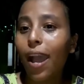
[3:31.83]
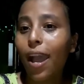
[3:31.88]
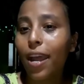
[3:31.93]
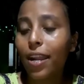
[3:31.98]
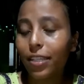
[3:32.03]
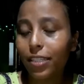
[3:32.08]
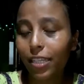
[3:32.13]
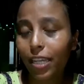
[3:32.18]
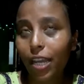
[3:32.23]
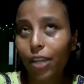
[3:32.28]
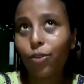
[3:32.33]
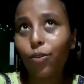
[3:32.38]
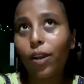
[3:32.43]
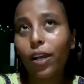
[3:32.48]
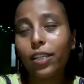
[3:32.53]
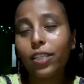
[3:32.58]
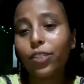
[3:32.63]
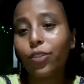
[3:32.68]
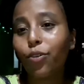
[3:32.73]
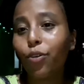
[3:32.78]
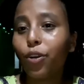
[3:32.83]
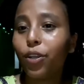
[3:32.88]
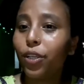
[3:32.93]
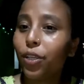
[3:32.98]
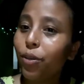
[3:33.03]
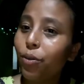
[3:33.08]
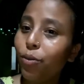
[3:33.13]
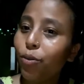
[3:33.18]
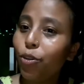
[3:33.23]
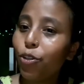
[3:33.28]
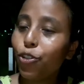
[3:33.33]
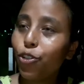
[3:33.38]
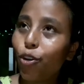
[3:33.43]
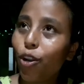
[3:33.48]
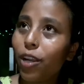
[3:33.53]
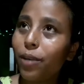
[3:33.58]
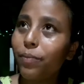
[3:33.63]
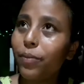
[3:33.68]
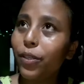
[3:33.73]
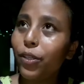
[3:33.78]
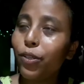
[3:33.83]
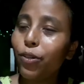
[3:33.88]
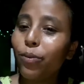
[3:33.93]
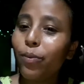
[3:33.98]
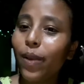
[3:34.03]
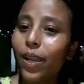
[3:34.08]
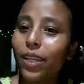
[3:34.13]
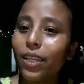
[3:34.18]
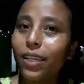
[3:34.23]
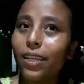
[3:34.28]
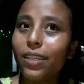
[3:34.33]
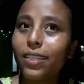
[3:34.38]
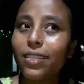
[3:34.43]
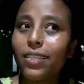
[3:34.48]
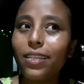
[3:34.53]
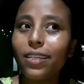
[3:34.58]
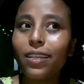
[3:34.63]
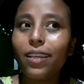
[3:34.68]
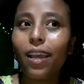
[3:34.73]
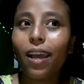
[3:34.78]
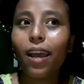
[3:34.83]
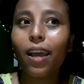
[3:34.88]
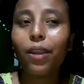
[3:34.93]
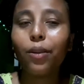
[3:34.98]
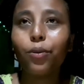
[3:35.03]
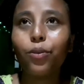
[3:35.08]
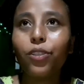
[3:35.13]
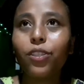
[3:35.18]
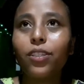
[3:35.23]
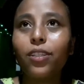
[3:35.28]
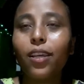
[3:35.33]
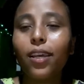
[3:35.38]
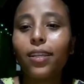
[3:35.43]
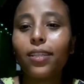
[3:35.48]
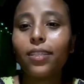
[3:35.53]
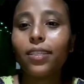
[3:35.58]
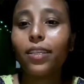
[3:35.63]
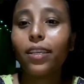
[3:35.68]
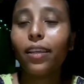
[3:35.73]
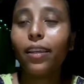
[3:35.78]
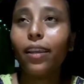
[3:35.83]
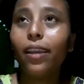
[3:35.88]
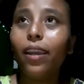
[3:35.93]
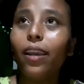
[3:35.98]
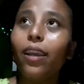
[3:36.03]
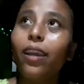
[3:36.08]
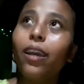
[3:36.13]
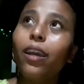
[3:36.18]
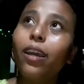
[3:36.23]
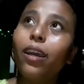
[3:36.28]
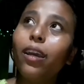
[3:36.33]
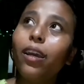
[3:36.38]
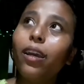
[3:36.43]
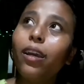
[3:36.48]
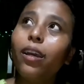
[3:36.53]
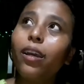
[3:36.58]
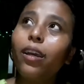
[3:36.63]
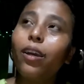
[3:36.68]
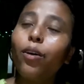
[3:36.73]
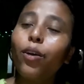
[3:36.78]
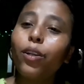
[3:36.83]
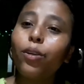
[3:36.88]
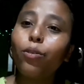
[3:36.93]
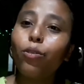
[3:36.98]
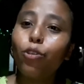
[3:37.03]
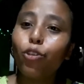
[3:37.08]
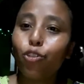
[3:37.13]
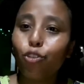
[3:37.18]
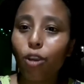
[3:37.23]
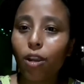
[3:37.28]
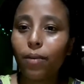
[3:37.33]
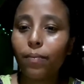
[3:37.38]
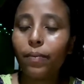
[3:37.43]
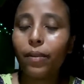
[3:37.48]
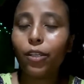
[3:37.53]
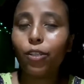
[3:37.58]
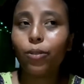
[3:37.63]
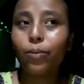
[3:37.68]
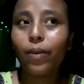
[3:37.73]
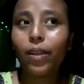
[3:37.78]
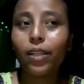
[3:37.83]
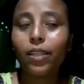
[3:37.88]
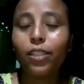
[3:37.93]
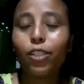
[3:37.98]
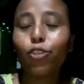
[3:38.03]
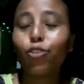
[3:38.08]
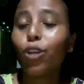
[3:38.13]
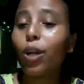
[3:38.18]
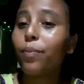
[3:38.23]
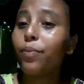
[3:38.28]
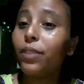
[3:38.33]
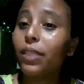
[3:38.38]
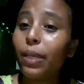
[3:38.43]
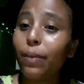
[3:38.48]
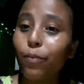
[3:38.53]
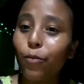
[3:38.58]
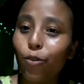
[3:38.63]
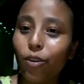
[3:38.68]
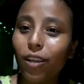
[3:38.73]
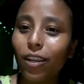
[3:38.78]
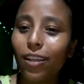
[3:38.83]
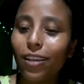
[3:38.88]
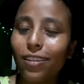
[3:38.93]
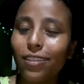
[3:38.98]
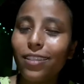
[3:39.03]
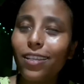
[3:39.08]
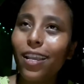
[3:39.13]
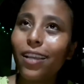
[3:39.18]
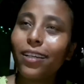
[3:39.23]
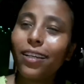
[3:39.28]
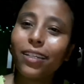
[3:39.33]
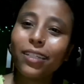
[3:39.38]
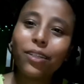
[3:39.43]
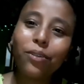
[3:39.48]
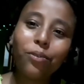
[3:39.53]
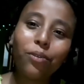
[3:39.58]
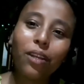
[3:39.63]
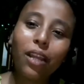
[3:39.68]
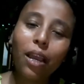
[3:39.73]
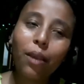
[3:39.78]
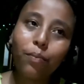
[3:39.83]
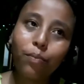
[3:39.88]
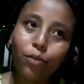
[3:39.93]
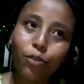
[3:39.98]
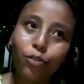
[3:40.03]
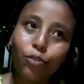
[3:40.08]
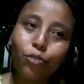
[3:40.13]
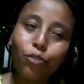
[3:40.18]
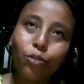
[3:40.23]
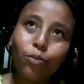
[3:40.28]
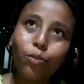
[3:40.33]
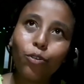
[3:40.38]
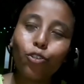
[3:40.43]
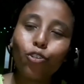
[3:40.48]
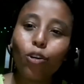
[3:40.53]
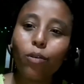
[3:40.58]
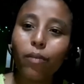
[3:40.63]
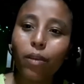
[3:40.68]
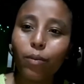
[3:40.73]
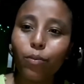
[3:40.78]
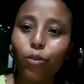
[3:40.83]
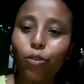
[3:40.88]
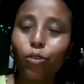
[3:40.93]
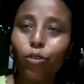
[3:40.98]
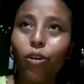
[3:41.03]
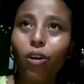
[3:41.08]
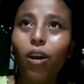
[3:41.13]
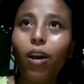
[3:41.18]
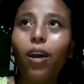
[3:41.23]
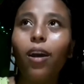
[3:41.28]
আর জানো আজকে অনেকগুলো শর্ট ভিডিও বানিয়েছি আর হচ্ছে আজকে অনেকগুলো শর্ট ভিডিও বানিয়েছি সব সেভ করে রেখেছি এক একটা করে আপলোড করব সময় মতো